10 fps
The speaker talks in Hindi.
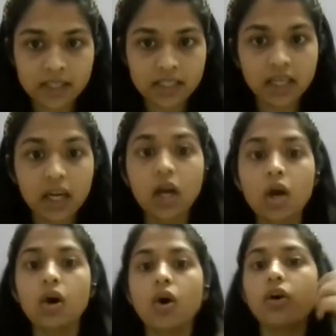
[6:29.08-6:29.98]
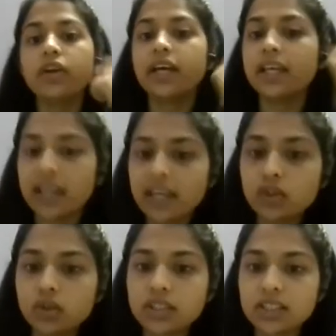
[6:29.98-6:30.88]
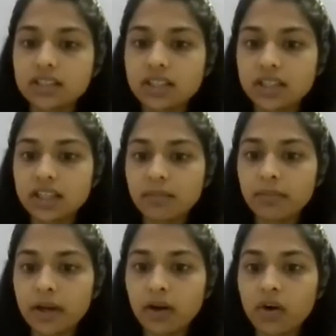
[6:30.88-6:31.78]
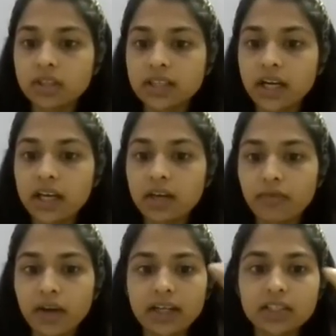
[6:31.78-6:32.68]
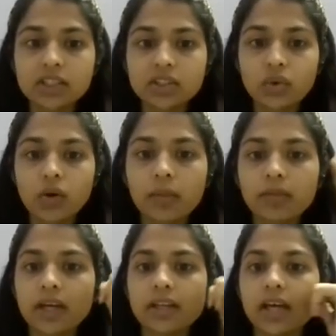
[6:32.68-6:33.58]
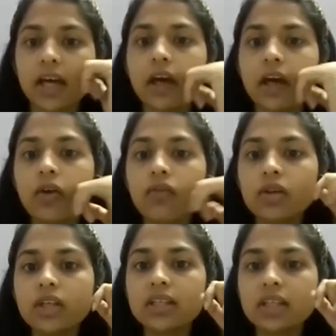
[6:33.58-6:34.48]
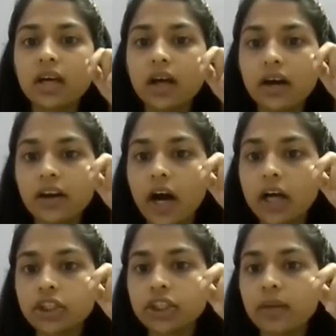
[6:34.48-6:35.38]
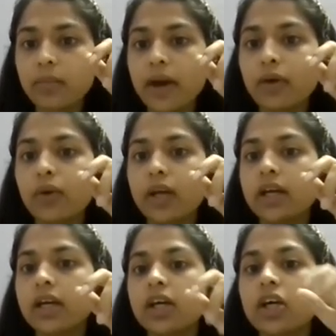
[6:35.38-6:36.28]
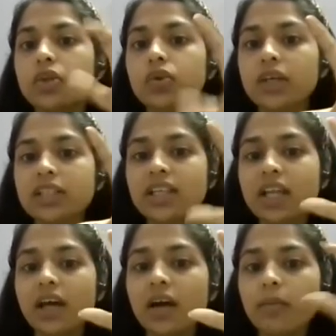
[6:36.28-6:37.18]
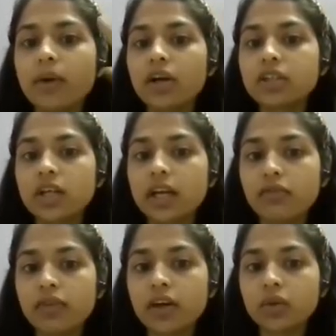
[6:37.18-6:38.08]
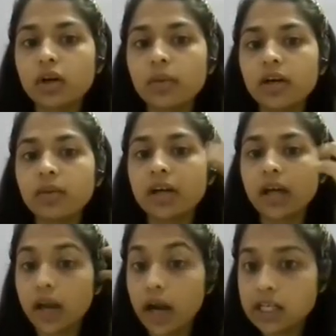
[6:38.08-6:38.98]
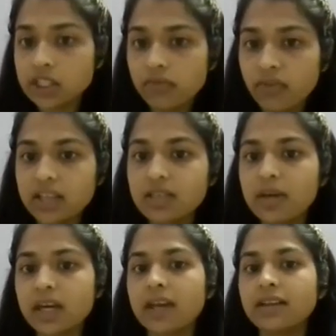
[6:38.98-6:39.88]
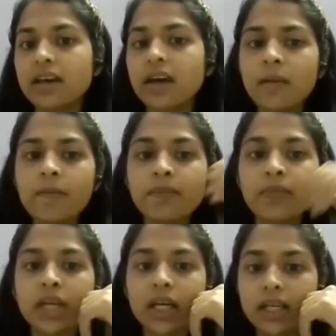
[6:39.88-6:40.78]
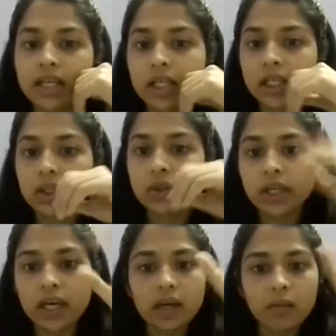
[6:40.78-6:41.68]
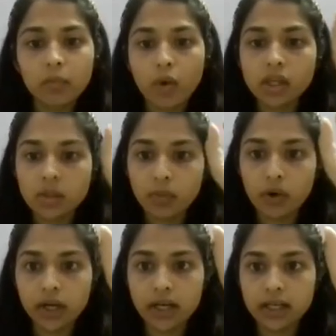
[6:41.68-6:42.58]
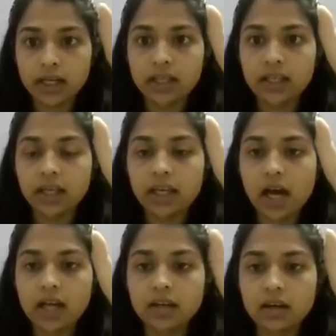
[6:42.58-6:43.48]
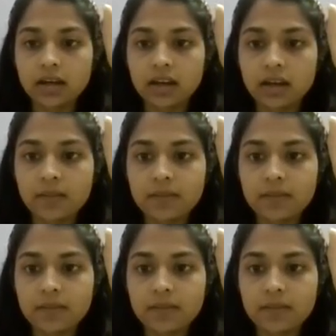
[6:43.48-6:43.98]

ठीक है और ये जो चीज दी थी पर ऑक्साइड इफेक्ट जिसको हम कहते हैं वो दी थी खराश एंड मायो ने तो इसलिए हम पर ऑक्साइड इफेक्ट को कभी कभी खराश इफेक्ट भी कहते हैं तो ये बहुत इंपॉर्टेंट है ये याद रखना है